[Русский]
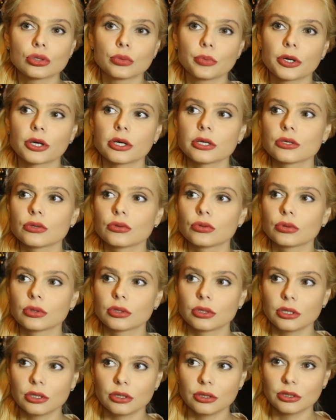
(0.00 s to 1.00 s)
это показывает вот
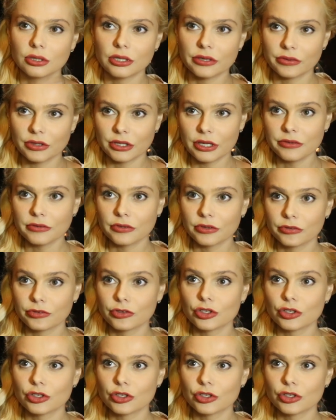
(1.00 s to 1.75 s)
недавний, да,